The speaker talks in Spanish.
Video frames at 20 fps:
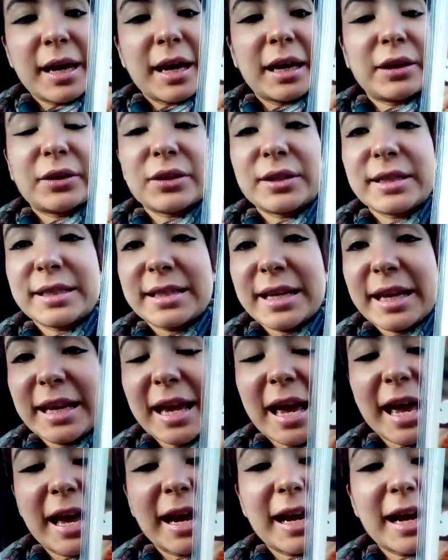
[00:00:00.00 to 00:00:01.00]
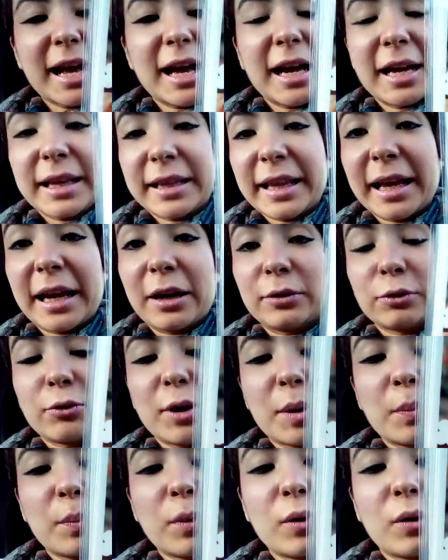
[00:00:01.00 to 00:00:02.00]
entonces ella era del
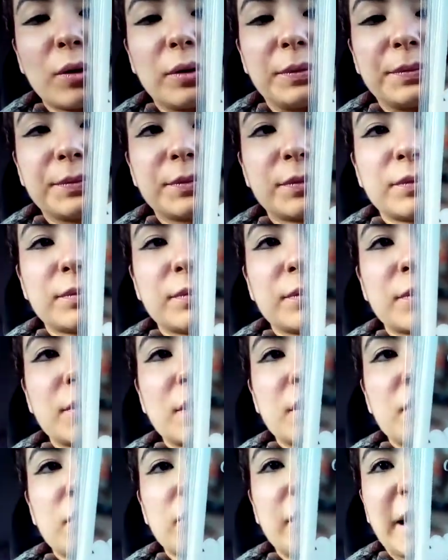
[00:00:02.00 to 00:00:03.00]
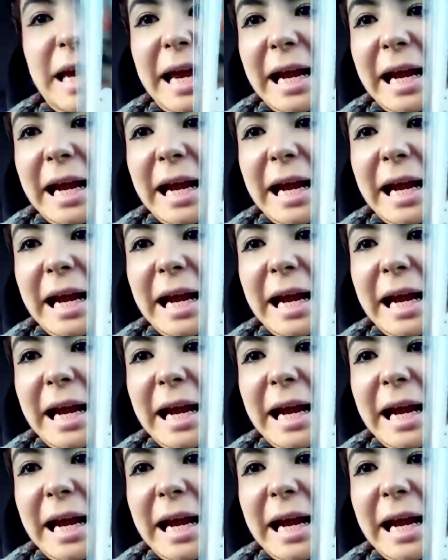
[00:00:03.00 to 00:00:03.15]
cuerpo que